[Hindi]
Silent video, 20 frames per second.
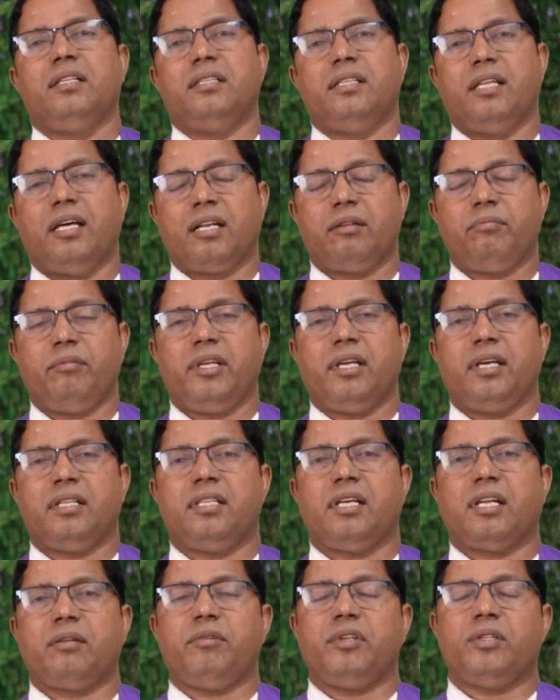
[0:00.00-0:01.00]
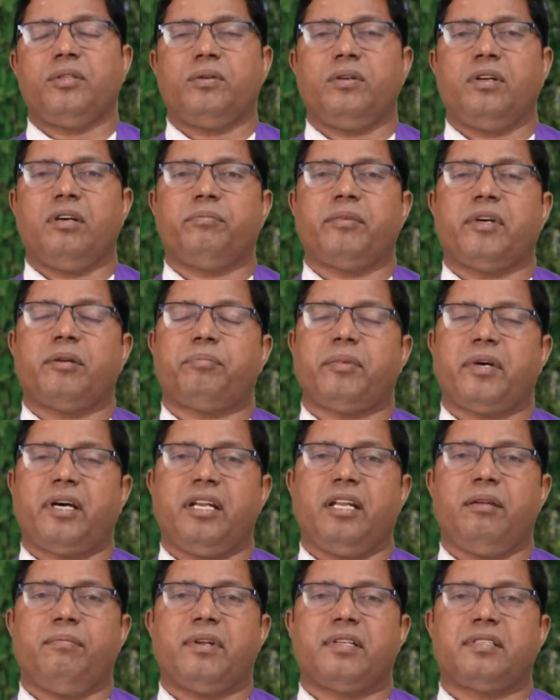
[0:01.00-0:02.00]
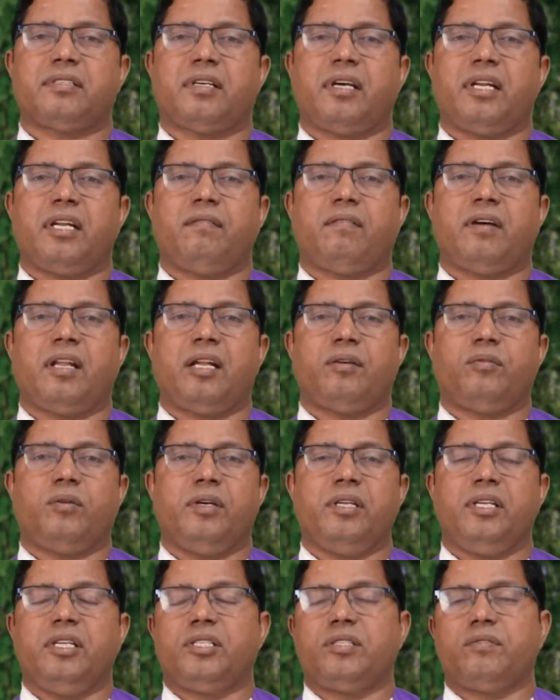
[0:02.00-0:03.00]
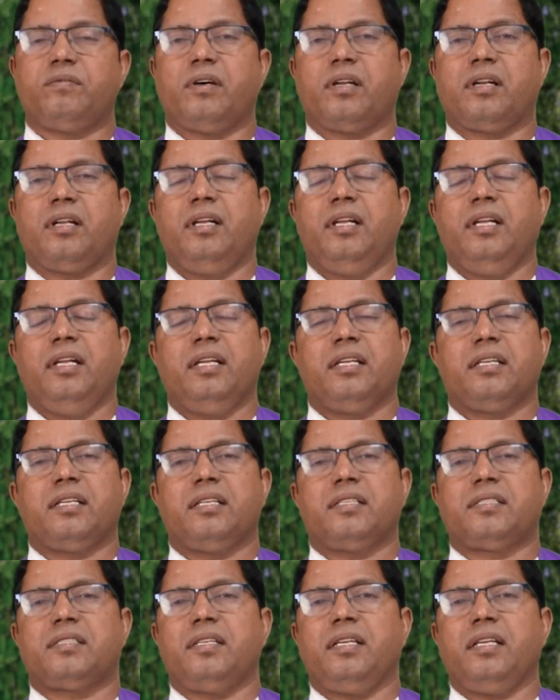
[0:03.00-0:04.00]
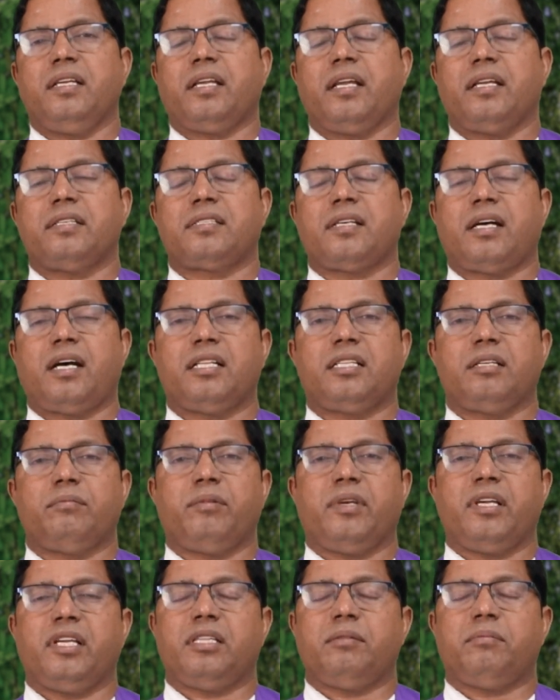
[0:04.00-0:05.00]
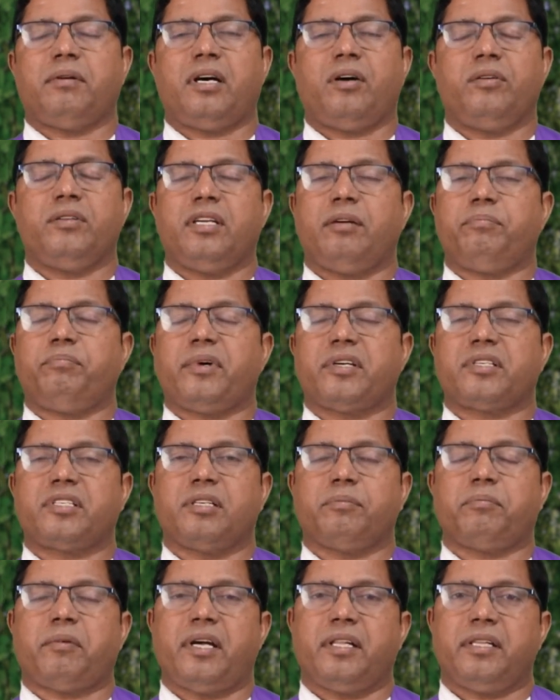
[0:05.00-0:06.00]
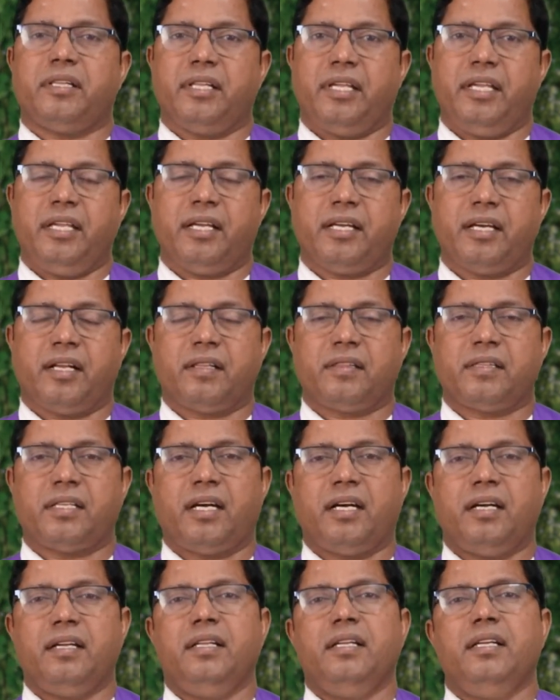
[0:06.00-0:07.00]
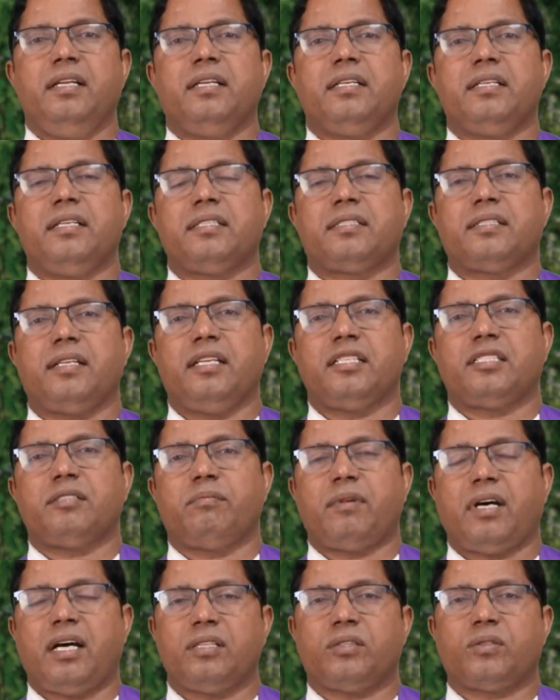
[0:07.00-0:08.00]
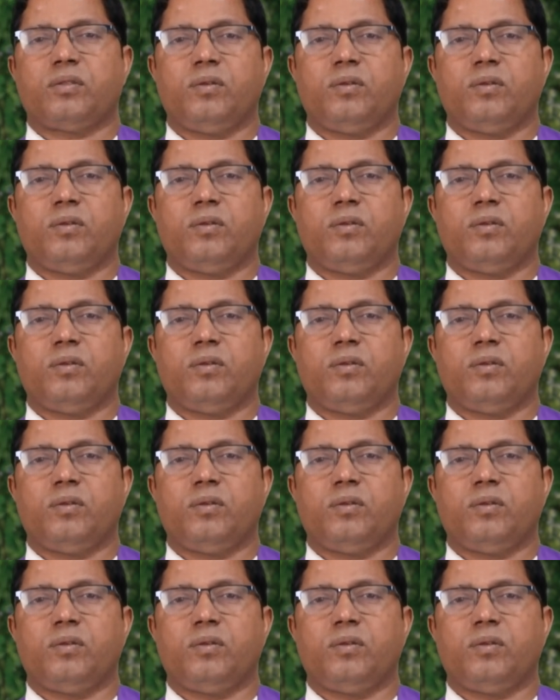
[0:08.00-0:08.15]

धर्मी अधर्मी दोनों पर पानी बरसाने वाला वो ईश्वर किसी के साथ भेदभाव या पक्षपात नहीं करता इसलिए इस बात